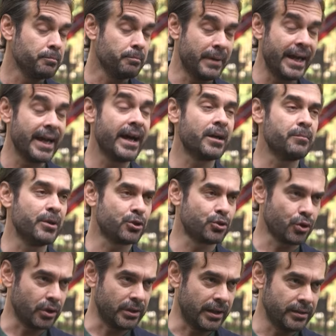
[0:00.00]
meğer
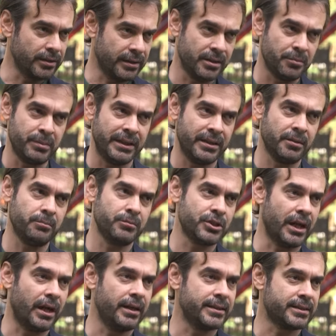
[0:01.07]
meşhur olan hani benim
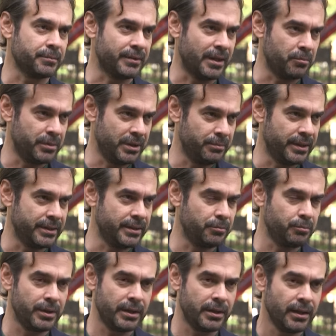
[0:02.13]
cehaletimden
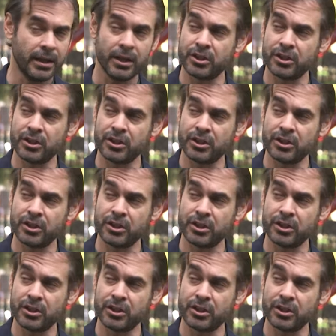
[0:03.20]
bilmediğim bir